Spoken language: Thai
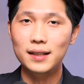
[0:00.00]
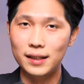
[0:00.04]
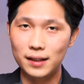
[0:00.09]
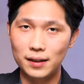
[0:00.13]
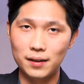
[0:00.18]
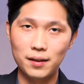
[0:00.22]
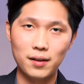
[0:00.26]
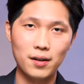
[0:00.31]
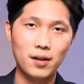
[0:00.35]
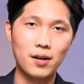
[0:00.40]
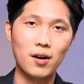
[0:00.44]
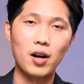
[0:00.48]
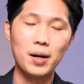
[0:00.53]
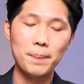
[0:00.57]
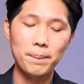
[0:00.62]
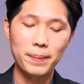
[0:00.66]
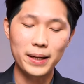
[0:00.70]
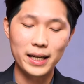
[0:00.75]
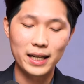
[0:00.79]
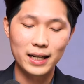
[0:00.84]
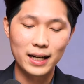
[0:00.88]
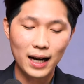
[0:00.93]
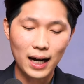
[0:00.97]
หรือ100
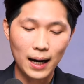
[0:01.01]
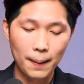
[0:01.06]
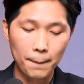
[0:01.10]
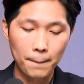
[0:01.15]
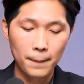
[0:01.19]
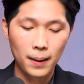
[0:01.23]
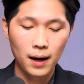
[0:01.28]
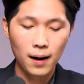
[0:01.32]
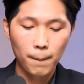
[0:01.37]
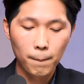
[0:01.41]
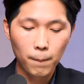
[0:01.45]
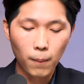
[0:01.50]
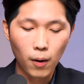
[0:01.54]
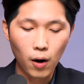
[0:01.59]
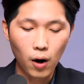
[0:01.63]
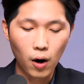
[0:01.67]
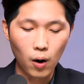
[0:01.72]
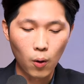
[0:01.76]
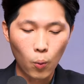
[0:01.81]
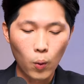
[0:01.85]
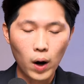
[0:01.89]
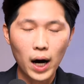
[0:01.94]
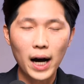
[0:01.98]
ปีนะครับมอ
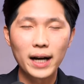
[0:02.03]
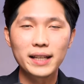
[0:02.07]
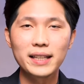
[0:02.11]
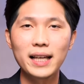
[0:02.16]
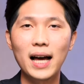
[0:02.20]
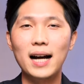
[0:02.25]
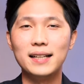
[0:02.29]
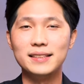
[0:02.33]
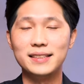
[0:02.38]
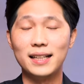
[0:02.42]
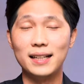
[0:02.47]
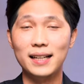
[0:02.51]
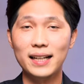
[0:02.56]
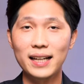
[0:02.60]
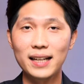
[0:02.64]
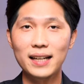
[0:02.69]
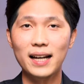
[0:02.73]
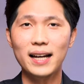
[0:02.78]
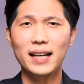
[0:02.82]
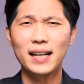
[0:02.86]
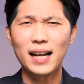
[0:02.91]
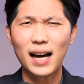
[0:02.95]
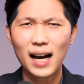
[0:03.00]
งว่าอยากจะเล่น
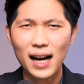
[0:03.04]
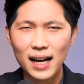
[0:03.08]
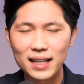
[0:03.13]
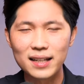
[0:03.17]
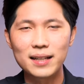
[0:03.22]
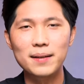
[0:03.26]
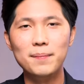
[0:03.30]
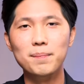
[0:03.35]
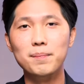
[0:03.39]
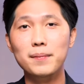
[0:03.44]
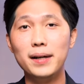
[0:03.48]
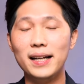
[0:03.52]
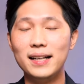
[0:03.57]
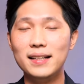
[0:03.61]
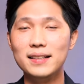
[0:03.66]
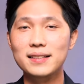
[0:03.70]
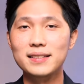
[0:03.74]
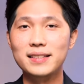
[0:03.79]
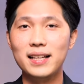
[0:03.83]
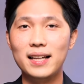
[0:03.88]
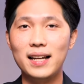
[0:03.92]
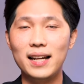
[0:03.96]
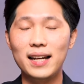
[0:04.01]
ให้ได้เหมือน
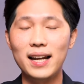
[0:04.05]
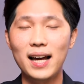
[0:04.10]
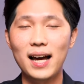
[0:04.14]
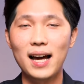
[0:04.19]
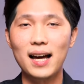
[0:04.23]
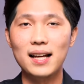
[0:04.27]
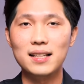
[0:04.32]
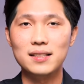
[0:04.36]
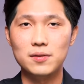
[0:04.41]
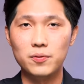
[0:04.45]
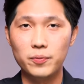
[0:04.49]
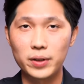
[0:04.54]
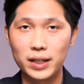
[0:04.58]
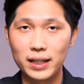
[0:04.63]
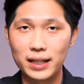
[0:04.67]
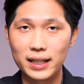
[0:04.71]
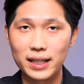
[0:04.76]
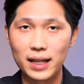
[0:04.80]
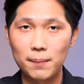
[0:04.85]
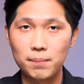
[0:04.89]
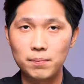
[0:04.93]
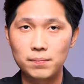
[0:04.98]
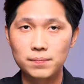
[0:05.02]
เซเลน่าวิล
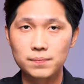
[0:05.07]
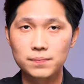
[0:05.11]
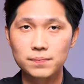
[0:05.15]
เลียม